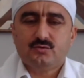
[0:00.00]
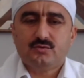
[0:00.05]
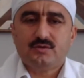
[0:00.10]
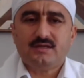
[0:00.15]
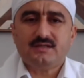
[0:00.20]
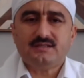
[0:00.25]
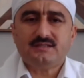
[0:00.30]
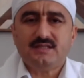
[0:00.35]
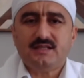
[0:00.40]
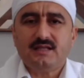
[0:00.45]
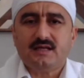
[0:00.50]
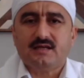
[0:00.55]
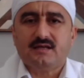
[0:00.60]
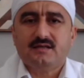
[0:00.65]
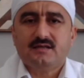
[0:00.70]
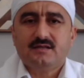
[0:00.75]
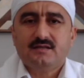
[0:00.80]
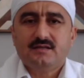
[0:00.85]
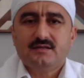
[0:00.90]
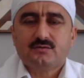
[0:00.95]
Dolayısıyla
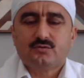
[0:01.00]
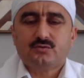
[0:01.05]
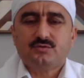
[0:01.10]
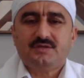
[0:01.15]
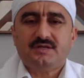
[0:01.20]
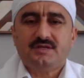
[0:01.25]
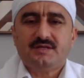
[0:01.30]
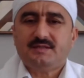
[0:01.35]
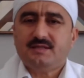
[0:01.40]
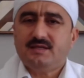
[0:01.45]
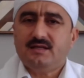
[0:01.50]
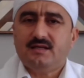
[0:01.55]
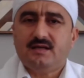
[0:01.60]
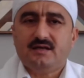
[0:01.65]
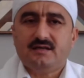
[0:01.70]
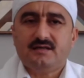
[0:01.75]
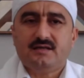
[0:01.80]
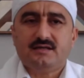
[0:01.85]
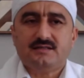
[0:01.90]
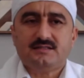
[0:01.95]
kudreti
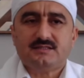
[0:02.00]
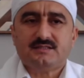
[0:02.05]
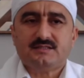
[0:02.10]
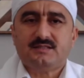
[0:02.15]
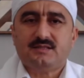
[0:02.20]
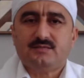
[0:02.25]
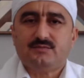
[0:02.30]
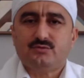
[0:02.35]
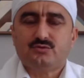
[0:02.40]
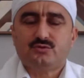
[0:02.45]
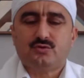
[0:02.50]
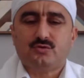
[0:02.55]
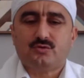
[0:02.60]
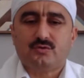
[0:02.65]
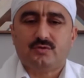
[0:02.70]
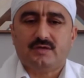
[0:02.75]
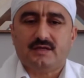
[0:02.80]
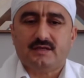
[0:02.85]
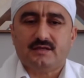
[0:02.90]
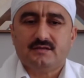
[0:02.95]
ilahi açısından bu
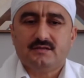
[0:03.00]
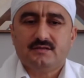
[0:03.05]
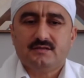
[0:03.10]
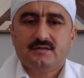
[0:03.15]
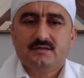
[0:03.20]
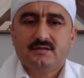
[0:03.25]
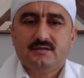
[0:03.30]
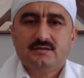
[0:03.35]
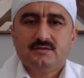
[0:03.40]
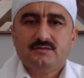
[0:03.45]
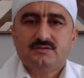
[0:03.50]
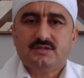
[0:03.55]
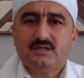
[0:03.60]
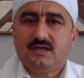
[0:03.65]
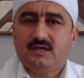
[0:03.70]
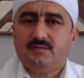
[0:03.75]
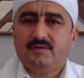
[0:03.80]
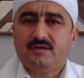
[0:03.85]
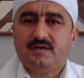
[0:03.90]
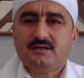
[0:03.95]
çok kolay.
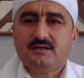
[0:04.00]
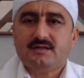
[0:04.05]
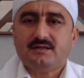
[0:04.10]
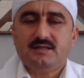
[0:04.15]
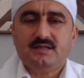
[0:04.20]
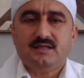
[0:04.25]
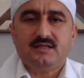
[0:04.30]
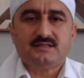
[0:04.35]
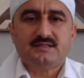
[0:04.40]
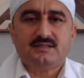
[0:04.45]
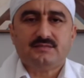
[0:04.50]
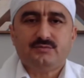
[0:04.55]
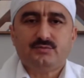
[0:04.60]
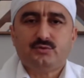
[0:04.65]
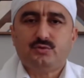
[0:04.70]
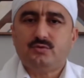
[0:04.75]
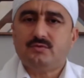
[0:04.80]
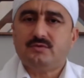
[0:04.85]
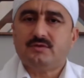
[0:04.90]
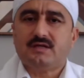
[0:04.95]
Cenab-ı Hak dilerse
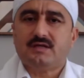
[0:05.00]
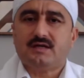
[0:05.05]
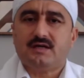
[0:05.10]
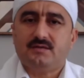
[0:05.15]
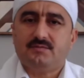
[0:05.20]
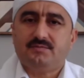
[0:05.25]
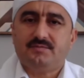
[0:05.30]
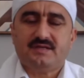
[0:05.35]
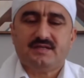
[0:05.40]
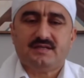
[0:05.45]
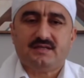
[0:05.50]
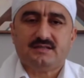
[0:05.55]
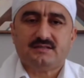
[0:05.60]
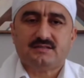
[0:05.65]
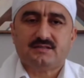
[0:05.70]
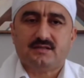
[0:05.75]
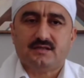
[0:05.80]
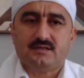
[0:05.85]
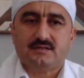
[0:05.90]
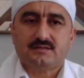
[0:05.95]
bütün kalpleri
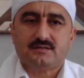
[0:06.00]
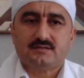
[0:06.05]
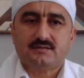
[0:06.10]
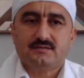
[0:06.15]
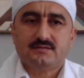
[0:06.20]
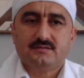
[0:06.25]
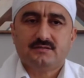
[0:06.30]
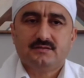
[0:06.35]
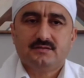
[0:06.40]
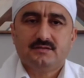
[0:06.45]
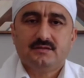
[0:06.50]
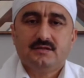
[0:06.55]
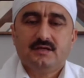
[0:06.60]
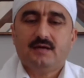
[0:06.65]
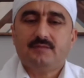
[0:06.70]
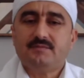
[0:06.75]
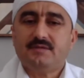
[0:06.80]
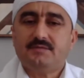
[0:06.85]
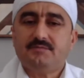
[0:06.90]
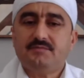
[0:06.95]
hazırlar.
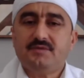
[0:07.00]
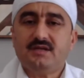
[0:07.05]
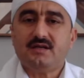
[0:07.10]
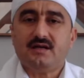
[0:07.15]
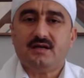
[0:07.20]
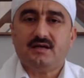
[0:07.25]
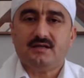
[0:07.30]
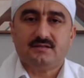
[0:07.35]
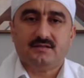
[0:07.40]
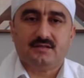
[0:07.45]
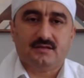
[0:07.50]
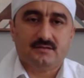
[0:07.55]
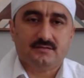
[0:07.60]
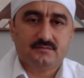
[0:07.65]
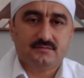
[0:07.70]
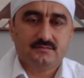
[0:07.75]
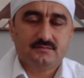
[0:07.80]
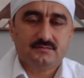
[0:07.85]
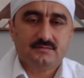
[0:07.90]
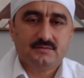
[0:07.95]
Hem bir
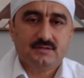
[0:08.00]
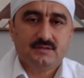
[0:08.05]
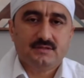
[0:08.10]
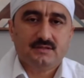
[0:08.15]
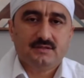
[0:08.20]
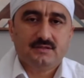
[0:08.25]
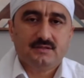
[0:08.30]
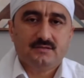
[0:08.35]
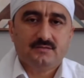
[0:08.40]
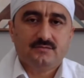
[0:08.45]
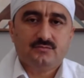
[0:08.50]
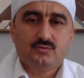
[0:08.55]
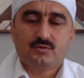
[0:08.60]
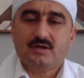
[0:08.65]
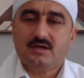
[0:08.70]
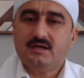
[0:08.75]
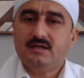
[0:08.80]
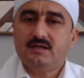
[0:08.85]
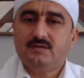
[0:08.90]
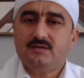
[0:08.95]
anda.
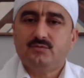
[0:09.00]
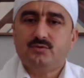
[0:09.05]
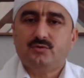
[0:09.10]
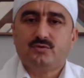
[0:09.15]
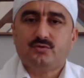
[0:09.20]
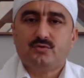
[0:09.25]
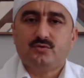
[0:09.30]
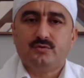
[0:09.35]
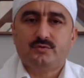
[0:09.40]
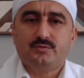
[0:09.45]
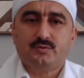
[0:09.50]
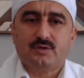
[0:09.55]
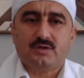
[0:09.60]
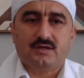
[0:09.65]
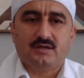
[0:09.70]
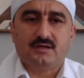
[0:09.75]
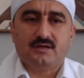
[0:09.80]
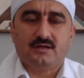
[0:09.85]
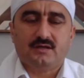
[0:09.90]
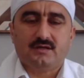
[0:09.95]
Mukallibül kuluptur
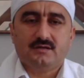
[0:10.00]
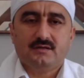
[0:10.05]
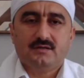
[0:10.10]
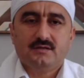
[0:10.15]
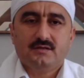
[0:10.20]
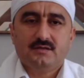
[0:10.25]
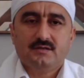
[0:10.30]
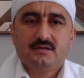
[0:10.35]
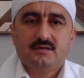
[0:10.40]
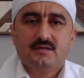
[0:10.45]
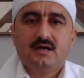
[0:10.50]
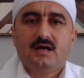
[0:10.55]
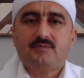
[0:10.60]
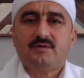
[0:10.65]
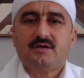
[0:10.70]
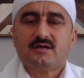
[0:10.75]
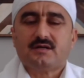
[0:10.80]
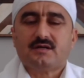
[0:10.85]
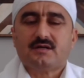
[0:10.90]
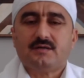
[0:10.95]
Allah.
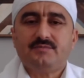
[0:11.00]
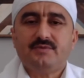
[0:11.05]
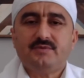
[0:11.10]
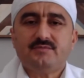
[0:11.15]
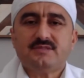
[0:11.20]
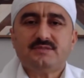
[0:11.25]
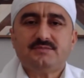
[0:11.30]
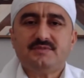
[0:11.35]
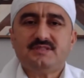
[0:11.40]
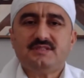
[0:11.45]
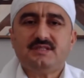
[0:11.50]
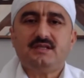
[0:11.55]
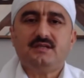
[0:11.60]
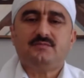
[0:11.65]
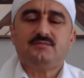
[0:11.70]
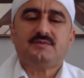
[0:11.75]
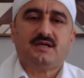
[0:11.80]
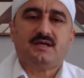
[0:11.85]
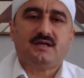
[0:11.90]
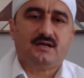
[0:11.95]
Ama Rabbimiz bizi
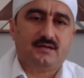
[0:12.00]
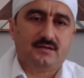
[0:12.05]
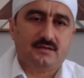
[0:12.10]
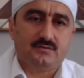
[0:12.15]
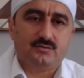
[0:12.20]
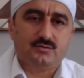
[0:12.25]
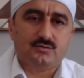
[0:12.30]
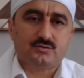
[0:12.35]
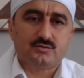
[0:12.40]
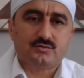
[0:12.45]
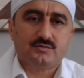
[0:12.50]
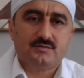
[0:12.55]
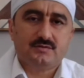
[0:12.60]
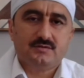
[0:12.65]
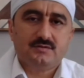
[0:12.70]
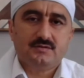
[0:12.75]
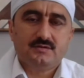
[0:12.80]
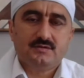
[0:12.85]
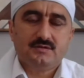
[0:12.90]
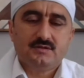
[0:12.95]
imtihan ediyor.
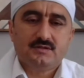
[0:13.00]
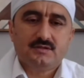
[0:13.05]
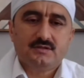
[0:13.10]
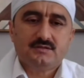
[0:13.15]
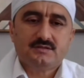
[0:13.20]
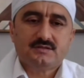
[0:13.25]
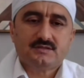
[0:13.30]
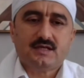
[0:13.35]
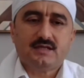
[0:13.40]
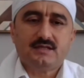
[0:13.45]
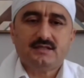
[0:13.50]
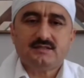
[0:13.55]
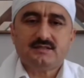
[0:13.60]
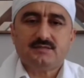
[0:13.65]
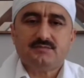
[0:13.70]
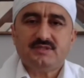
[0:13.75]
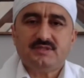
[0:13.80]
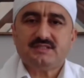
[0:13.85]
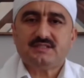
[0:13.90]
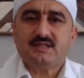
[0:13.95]

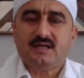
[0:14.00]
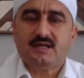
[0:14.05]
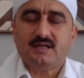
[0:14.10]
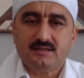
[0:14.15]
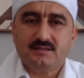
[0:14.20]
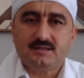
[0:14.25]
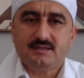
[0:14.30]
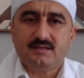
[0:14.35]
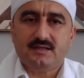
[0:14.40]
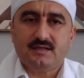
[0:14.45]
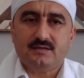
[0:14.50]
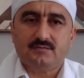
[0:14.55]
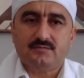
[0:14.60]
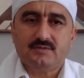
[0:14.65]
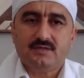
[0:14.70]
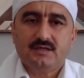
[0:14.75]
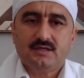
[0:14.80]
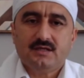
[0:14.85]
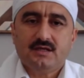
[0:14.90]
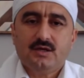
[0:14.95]
Sadece biz gayret
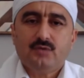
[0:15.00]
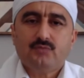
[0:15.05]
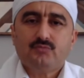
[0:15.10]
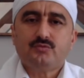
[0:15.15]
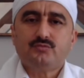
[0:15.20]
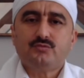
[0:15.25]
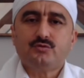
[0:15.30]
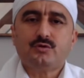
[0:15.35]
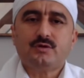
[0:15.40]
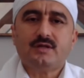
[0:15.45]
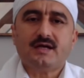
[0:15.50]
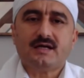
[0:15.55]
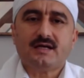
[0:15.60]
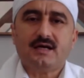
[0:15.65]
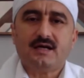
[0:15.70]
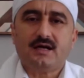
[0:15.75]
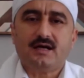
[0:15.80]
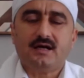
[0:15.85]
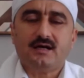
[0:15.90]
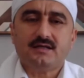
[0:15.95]
edelim. Bu
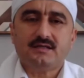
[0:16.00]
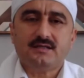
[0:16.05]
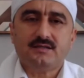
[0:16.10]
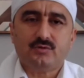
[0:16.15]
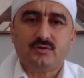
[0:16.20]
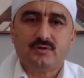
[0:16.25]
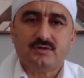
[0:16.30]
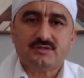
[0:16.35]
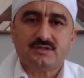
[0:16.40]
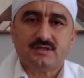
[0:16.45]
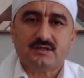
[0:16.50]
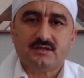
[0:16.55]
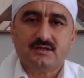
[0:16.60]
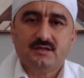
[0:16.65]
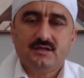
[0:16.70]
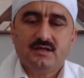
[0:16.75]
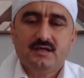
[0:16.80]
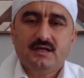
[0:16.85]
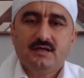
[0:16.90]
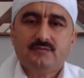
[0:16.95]
mutlaka hakim olacak.
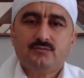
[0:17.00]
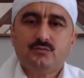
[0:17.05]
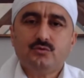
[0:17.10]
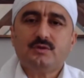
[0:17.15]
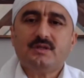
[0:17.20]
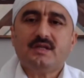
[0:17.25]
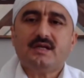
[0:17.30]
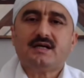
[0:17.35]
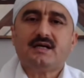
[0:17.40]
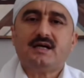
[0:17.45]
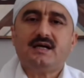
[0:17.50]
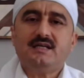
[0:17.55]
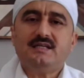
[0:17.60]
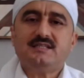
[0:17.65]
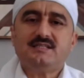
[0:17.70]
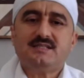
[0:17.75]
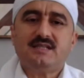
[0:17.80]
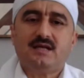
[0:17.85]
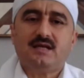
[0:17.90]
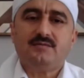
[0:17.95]
Mutlaka
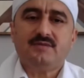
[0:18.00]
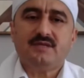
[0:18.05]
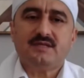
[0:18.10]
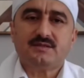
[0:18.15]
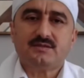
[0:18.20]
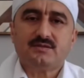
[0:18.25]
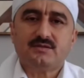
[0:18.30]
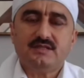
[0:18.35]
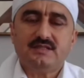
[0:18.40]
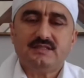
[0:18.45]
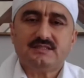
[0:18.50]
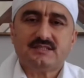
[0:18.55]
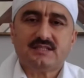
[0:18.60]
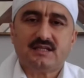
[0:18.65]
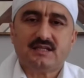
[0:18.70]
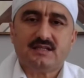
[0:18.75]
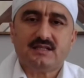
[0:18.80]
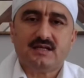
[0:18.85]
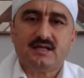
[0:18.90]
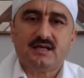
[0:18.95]
İslamiyet
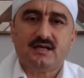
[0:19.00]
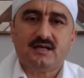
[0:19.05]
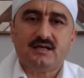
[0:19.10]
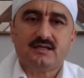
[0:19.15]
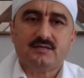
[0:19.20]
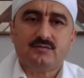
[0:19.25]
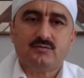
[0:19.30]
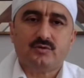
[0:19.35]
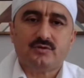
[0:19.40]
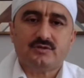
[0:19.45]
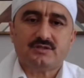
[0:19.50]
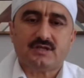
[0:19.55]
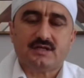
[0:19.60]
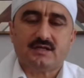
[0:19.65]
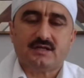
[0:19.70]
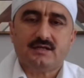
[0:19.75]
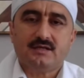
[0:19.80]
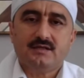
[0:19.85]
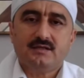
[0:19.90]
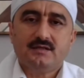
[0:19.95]
insanlığa hakim
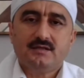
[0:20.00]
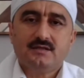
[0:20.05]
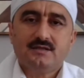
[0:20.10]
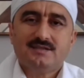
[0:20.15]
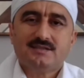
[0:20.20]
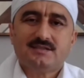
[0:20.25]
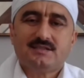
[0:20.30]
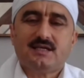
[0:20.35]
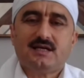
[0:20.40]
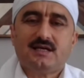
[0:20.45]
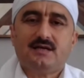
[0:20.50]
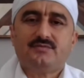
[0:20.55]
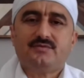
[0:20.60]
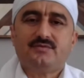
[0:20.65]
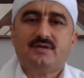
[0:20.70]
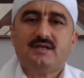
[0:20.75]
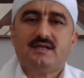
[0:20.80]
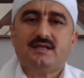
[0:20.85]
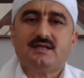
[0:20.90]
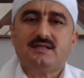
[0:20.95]
olacak.
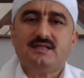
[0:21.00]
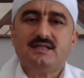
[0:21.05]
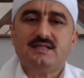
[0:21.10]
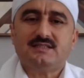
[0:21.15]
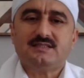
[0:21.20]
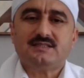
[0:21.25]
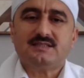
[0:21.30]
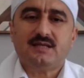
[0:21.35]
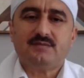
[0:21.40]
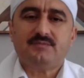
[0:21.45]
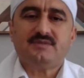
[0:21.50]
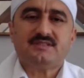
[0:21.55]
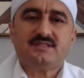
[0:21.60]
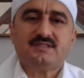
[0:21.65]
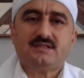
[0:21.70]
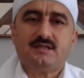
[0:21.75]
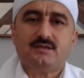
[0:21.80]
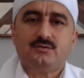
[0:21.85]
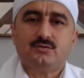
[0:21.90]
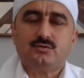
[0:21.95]
Kafirler
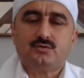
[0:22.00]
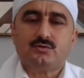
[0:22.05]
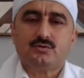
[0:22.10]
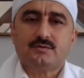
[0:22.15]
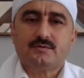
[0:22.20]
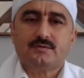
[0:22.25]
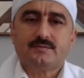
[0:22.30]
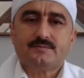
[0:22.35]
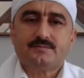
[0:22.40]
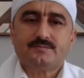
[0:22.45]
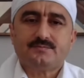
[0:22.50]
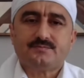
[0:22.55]
istemese de diyor.